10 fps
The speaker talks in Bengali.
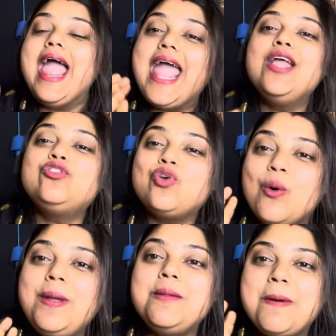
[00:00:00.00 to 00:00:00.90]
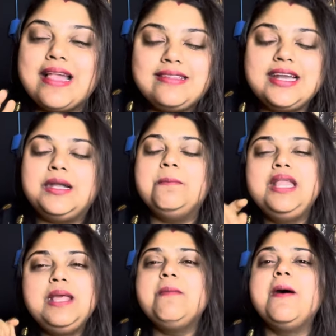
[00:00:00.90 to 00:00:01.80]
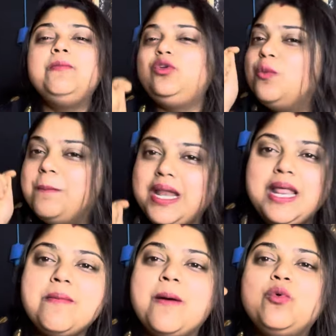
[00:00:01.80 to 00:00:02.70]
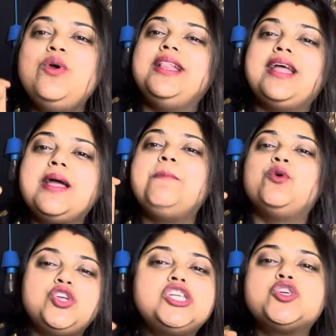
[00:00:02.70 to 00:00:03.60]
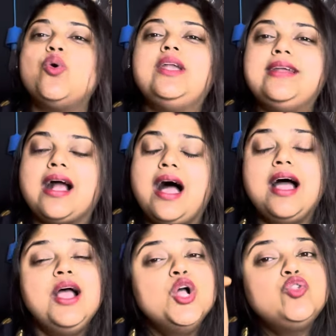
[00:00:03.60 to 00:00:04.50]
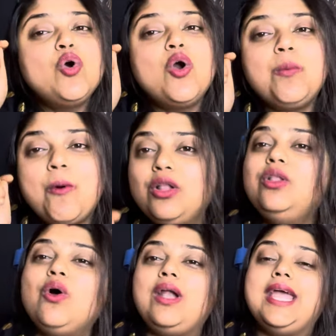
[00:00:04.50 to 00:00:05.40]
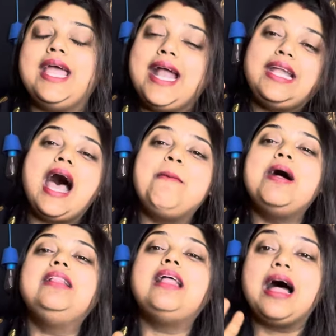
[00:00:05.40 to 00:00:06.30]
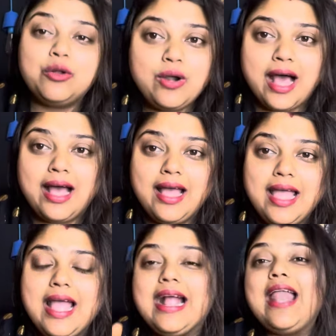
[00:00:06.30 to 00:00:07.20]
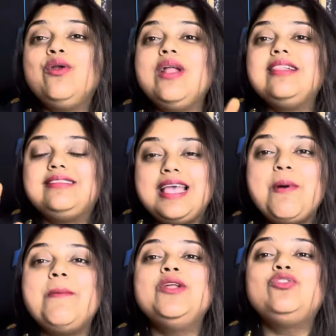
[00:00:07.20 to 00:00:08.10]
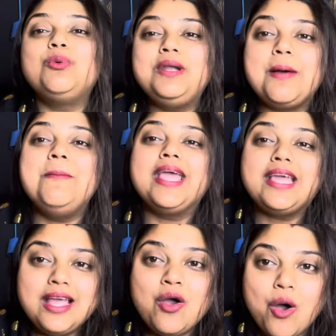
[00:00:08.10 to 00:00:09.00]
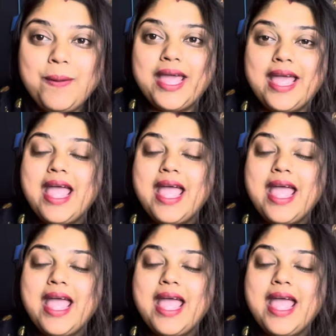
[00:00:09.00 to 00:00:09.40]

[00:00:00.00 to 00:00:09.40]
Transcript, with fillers: এই ছবির বাজেট মিনিমাম টু মিনিমাম কুড়ি থেকে পঁচিশ কোটি টাকা চোখ বন্ধ করে এটা আমার ধারণা কেননা যেভাবে ছবিটা মেকিং হবে